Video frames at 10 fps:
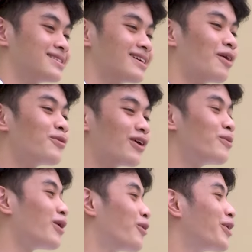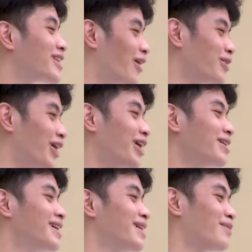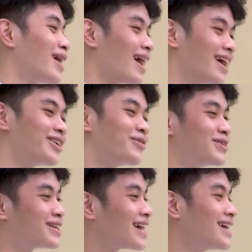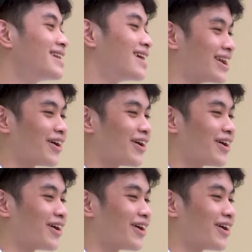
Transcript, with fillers: không không còn khuyên nhủ nữa mà đã dùng những cái lời